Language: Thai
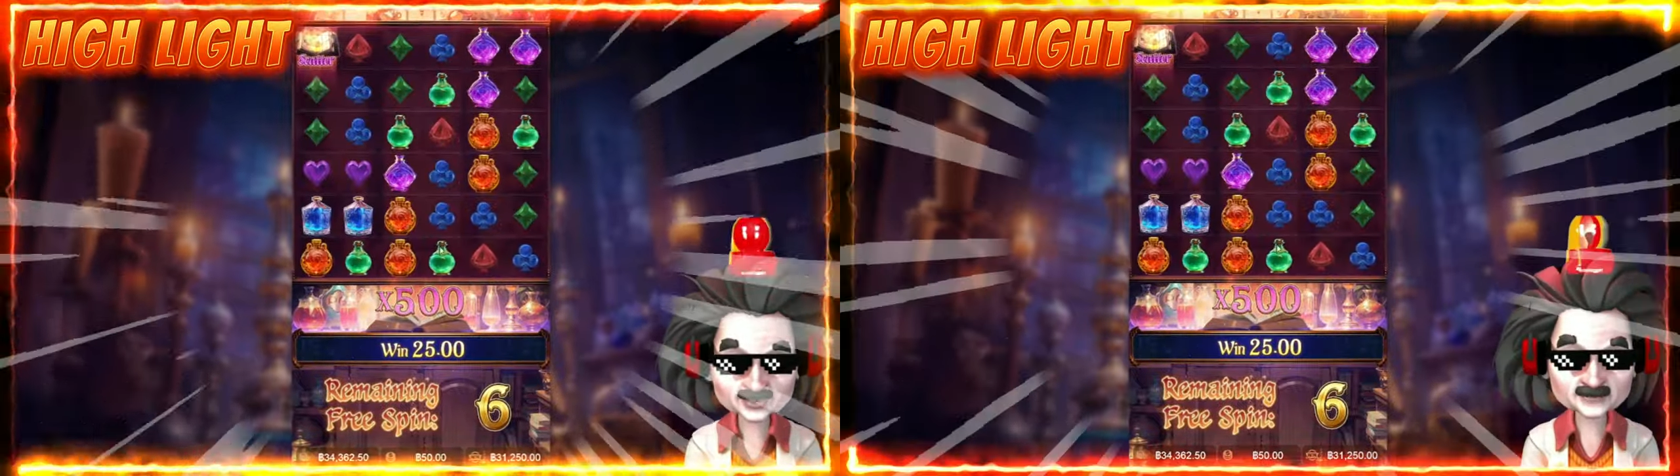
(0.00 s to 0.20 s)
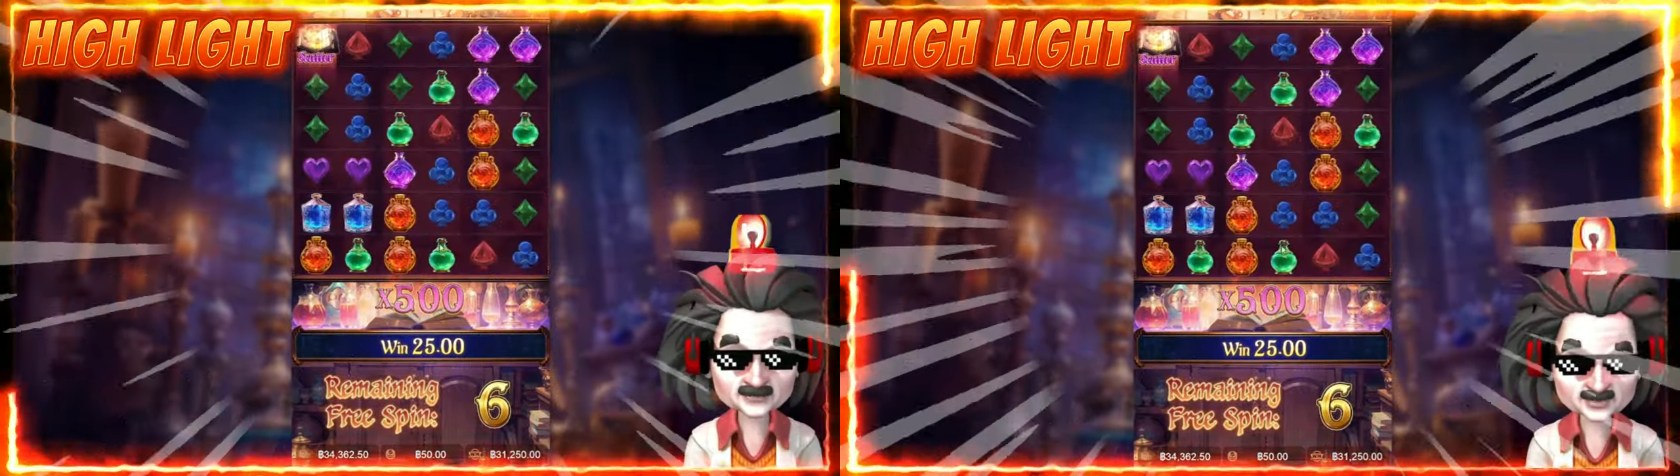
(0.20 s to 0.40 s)

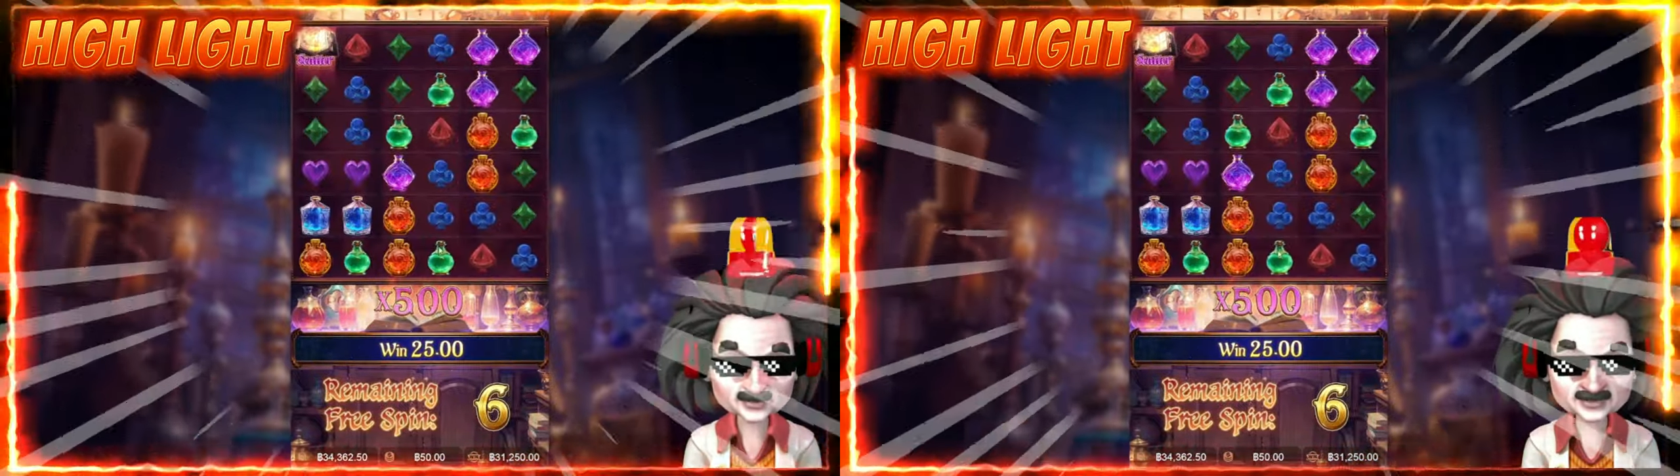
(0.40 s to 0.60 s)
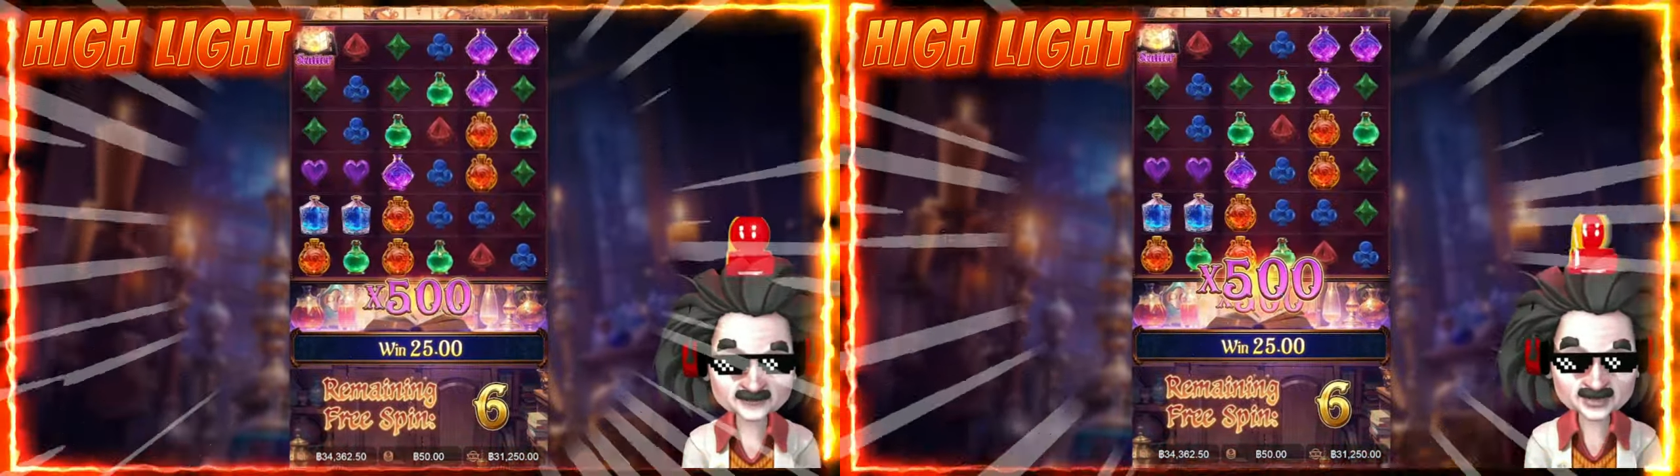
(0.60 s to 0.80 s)
แม็กวิน
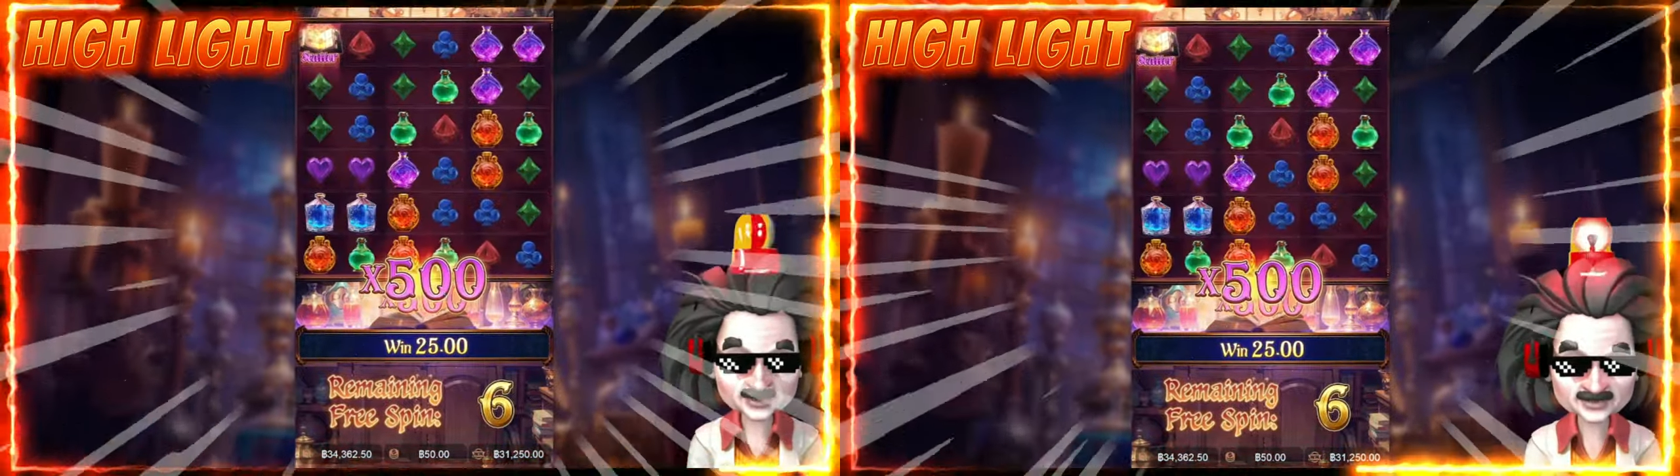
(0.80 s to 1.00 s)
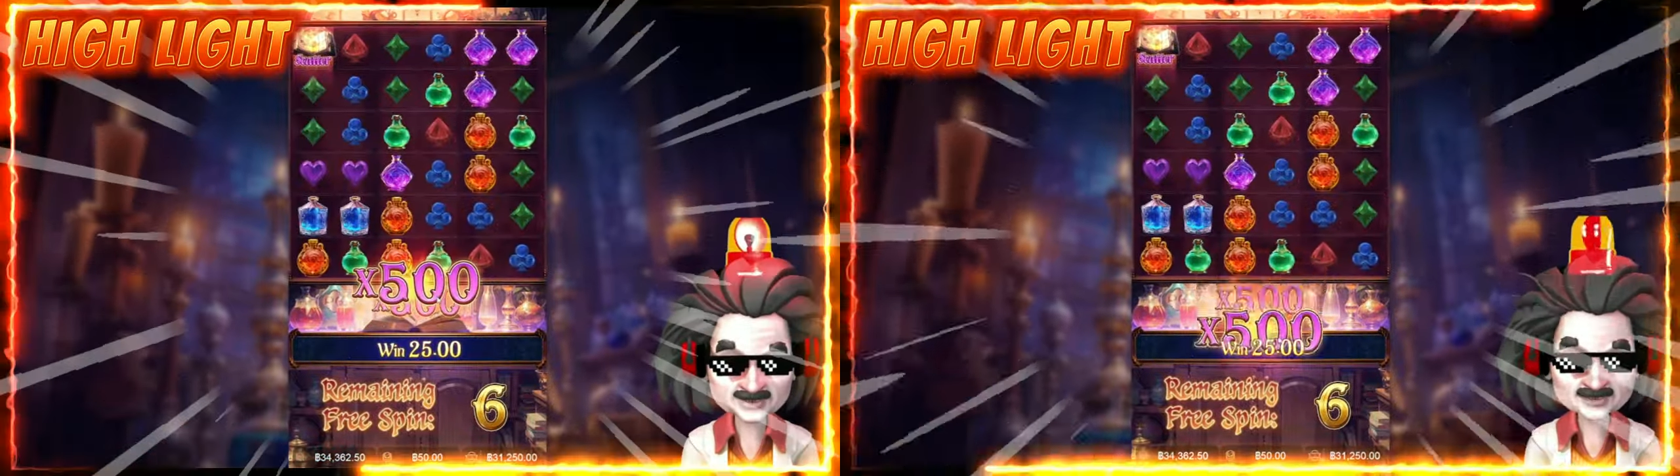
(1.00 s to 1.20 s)
หรือแม็ก
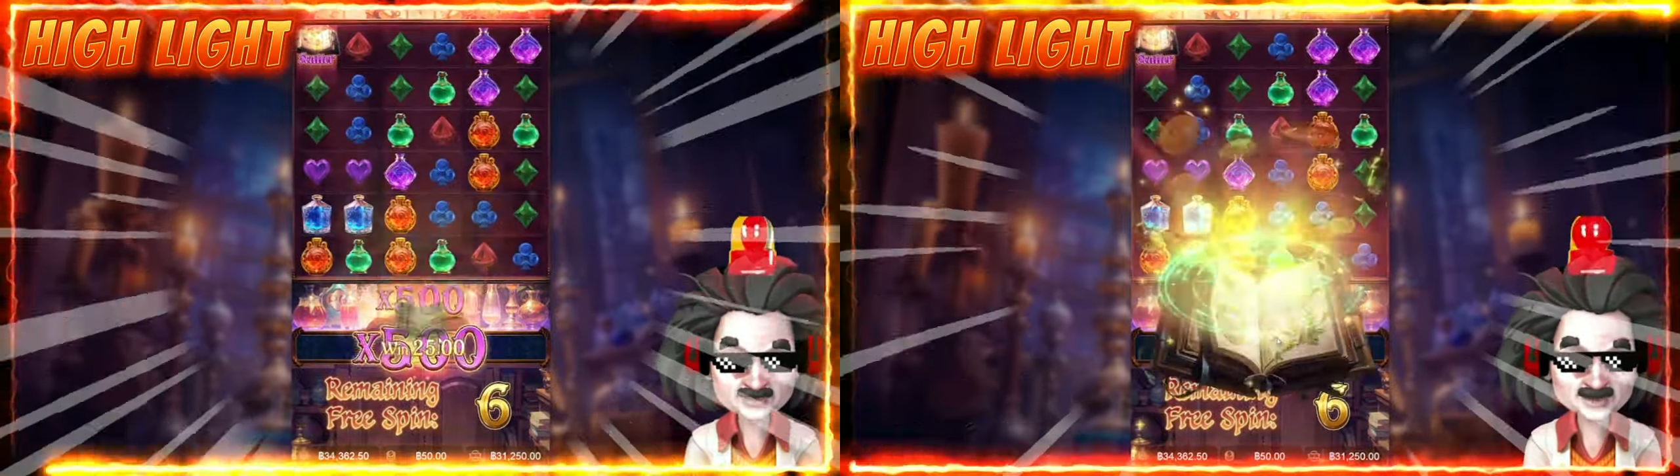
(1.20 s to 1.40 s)
กี้เนี่ย